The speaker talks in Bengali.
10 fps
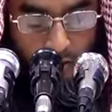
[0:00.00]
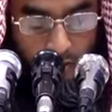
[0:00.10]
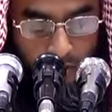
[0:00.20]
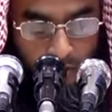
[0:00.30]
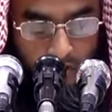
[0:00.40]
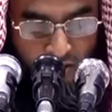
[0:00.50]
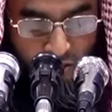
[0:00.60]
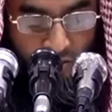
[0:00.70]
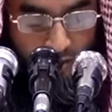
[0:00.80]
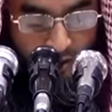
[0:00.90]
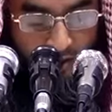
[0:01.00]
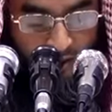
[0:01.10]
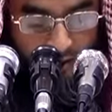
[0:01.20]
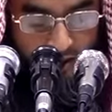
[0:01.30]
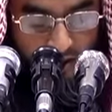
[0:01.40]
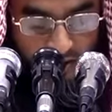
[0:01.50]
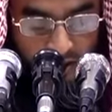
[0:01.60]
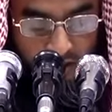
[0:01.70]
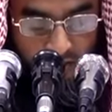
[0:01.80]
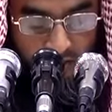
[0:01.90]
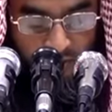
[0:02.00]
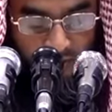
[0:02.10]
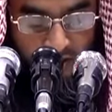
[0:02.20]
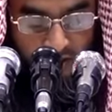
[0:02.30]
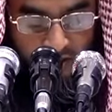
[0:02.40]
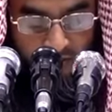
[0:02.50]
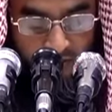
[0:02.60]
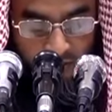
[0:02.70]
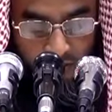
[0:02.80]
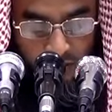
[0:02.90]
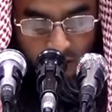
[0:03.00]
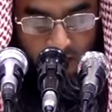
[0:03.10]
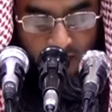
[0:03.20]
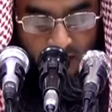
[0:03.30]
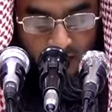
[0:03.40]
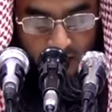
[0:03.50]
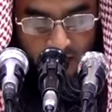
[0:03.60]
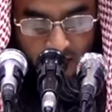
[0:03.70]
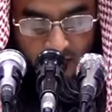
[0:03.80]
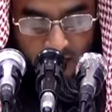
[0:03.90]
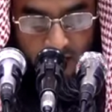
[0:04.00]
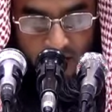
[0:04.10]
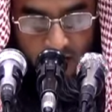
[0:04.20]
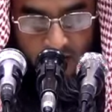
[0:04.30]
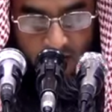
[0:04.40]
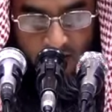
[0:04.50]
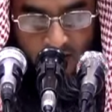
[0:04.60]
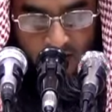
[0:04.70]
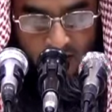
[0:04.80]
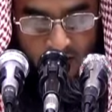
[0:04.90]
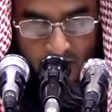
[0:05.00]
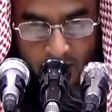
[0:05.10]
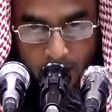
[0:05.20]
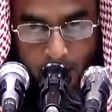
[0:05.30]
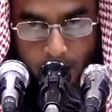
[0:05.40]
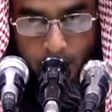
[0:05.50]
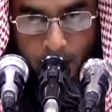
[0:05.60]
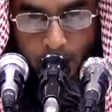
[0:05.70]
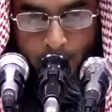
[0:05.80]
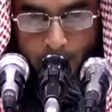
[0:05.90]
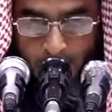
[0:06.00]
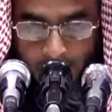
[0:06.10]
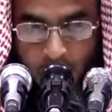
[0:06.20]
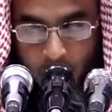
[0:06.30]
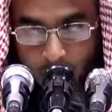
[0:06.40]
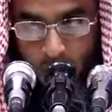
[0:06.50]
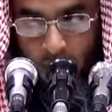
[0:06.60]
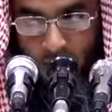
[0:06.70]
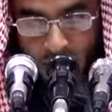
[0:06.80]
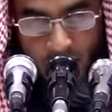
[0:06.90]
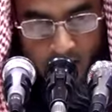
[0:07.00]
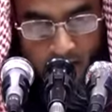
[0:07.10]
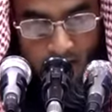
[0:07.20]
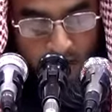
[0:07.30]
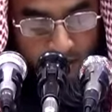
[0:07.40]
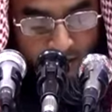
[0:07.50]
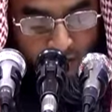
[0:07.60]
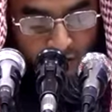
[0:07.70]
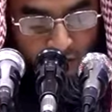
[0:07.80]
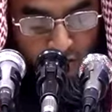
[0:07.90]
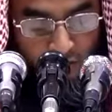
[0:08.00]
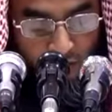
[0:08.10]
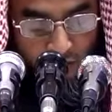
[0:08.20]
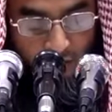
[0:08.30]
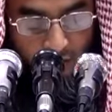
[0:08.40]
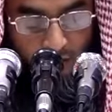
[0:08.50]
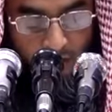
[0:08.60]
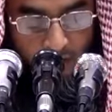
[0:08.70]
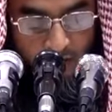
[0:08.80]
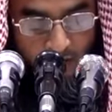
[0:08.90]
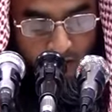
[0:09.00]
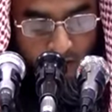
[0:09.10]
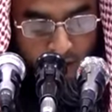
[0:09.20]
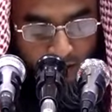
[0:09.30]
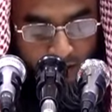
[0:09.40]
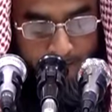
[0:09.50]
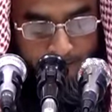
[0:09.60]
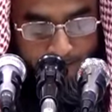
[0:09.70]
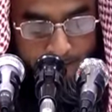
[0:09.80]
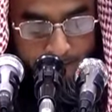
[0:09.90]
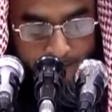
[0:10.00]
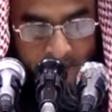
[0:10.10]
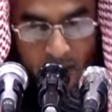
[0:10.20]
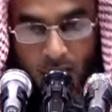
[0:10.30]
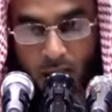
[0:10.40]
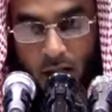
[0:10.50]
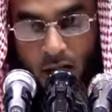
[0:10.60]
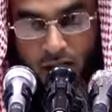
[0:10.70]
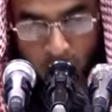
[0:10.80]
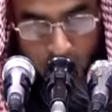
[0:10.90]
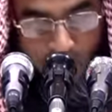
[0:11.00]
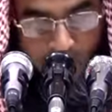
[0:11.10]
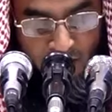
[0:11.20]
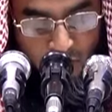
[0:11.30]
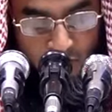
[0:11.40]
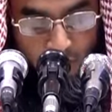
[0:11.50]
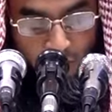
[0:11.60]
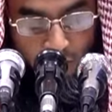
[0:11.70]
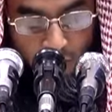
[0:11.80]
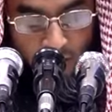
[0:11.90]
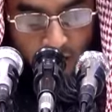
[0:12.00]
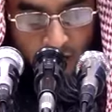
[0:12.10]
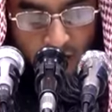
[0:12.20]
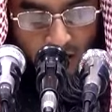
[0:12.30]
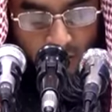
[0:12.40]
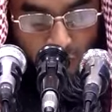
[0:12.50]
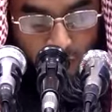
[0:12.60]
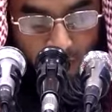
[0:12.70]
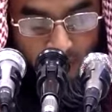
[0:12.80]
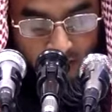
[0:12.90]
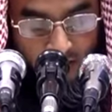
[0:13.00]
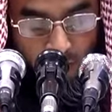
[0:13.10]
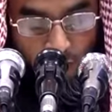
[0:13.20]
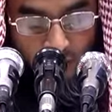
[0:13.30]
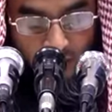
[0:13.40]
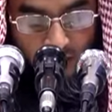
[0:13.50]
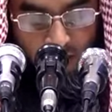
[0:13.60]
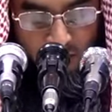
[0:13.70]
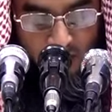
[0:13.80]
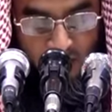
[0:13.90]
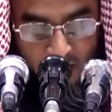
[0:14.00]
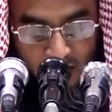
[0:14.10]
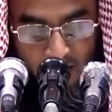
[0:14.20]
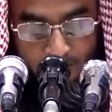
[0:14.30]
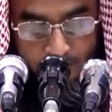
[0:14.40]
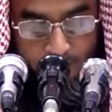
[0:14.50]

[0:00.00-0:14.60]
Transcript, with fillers: তো এখন শুরু করা যাক শেখ সালেউল ফৌজান হাফুজাহুল্লাহ তালা এই আকিদা ওয়াসেতিয়ার ভাষ্য করেছেন সারা লিখেছেন সুন্দর তাতে তিনি হেডলাইন বলছেন বিষয়বস্তু এখরাজ ও বাদিল ওসাত মিনান্নার